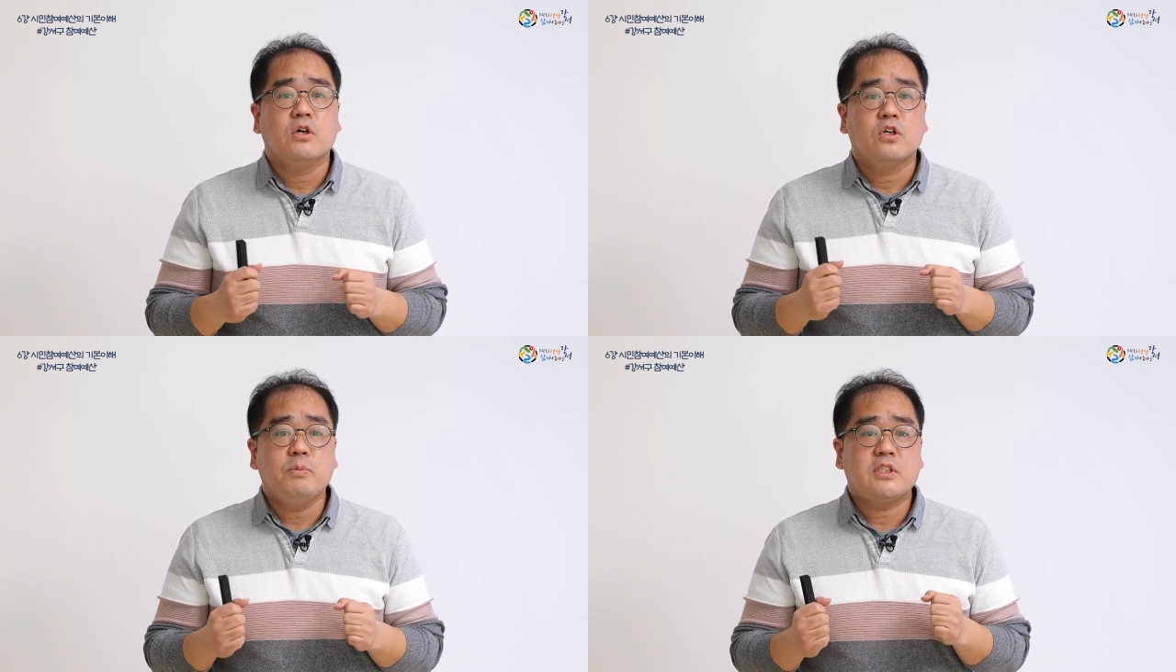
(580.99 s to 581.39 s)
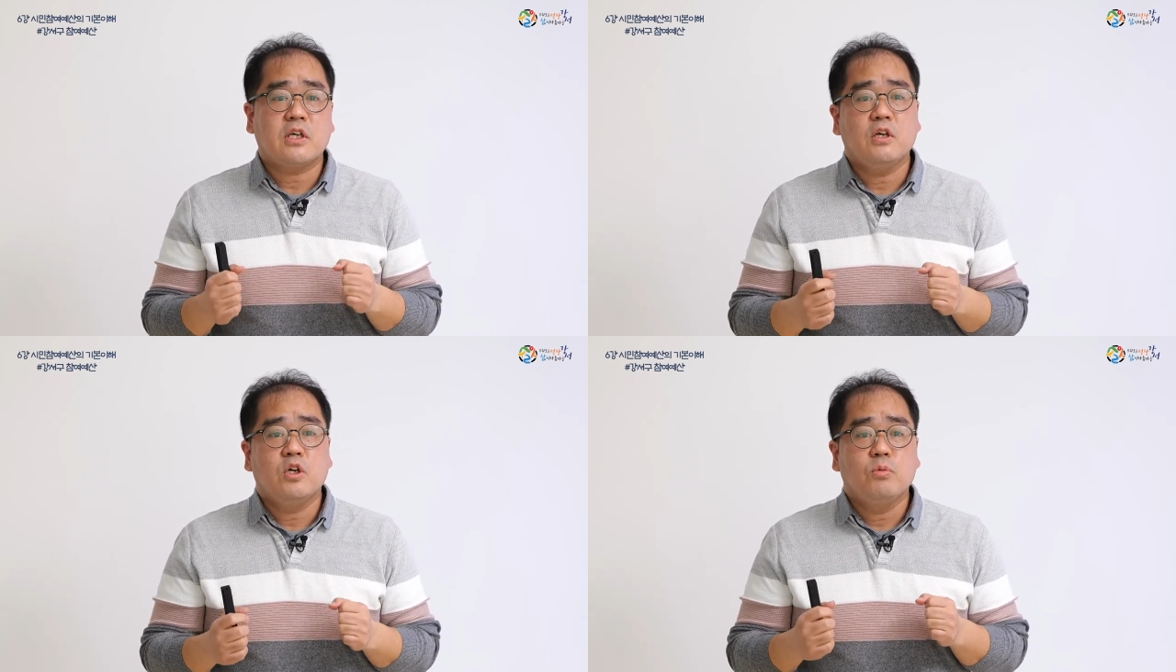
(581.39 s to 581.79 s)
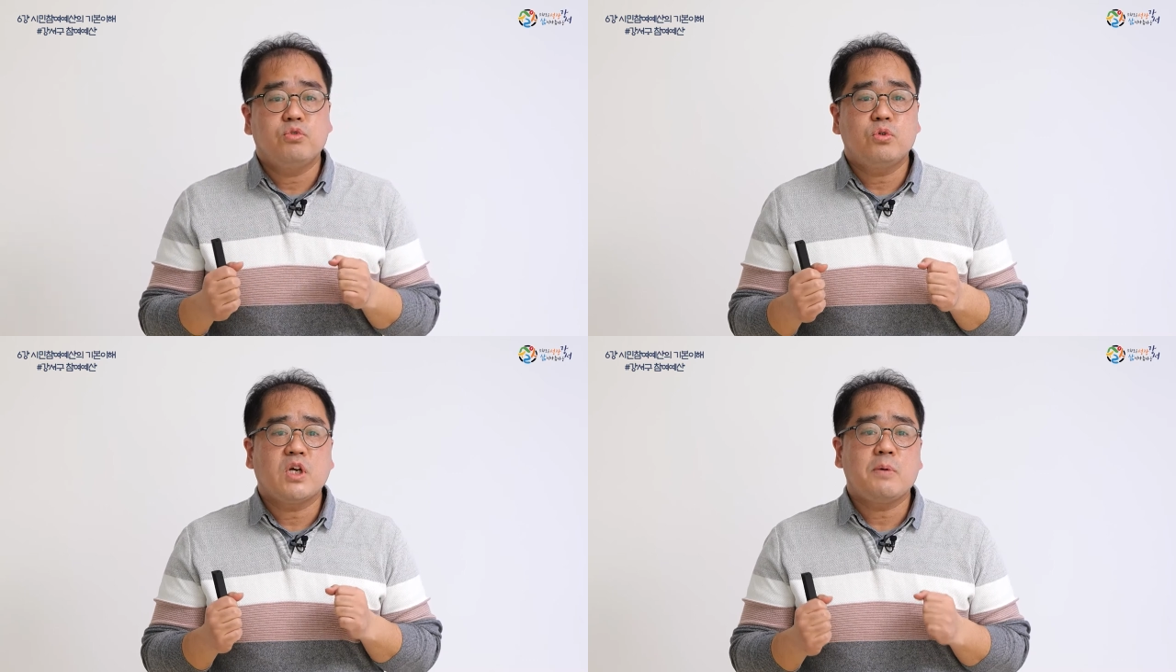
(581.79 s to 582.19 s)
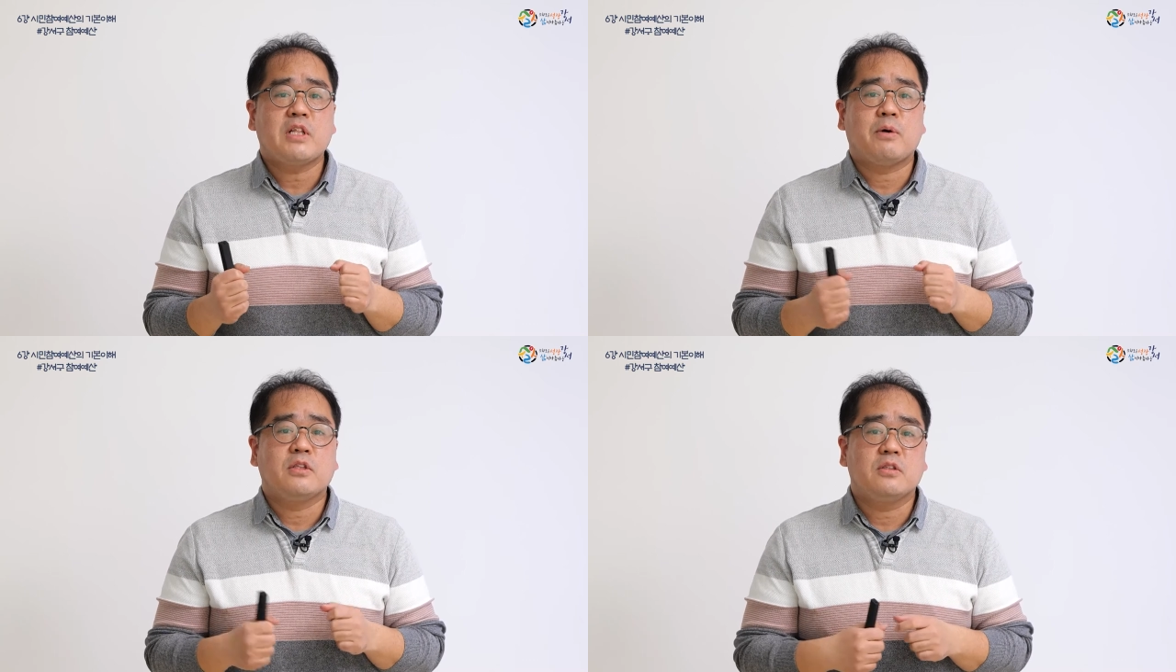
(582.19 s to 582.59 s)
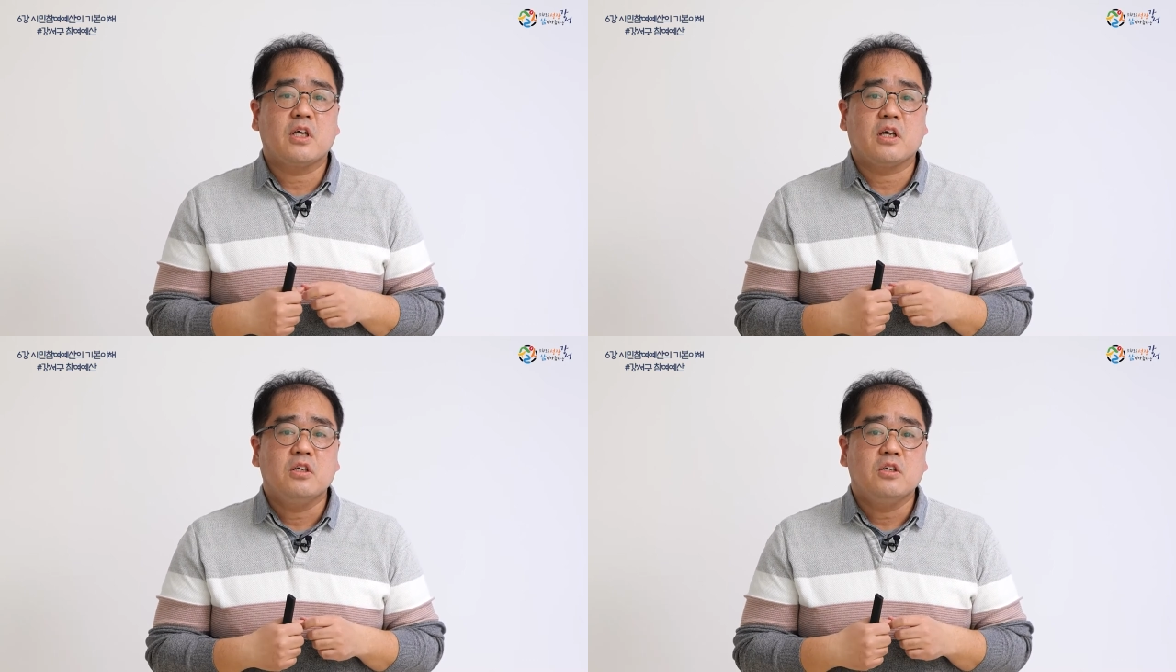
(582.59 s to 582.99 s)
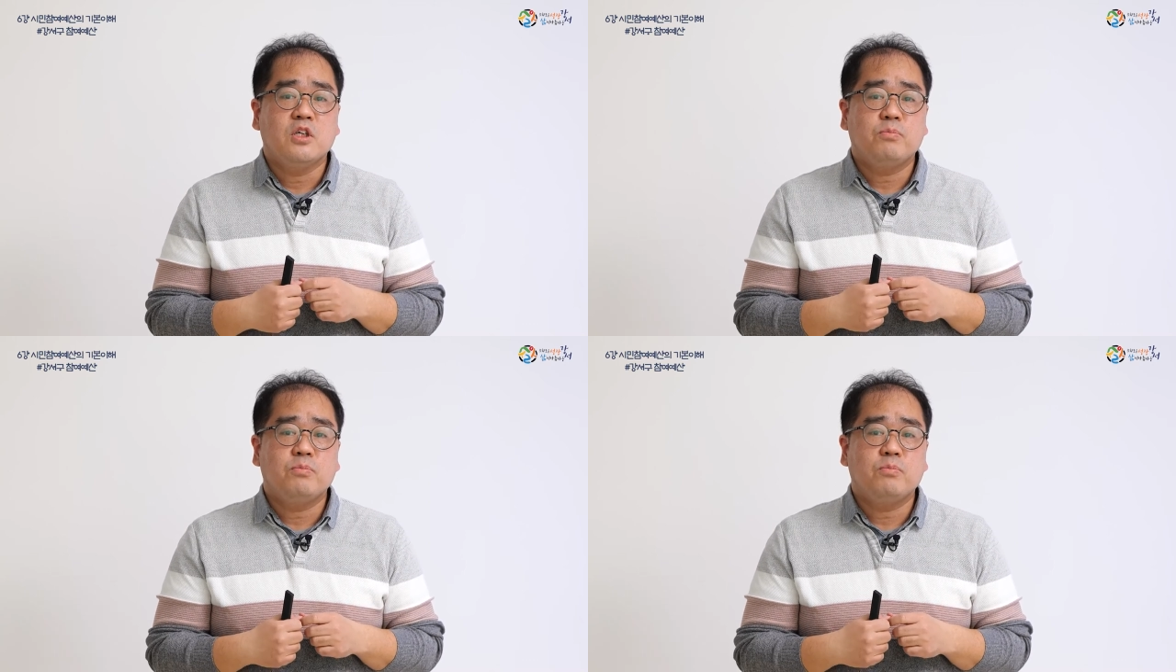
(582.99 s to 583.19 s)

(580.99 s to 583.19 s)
그럼 이제 프로그램이 남았는데 이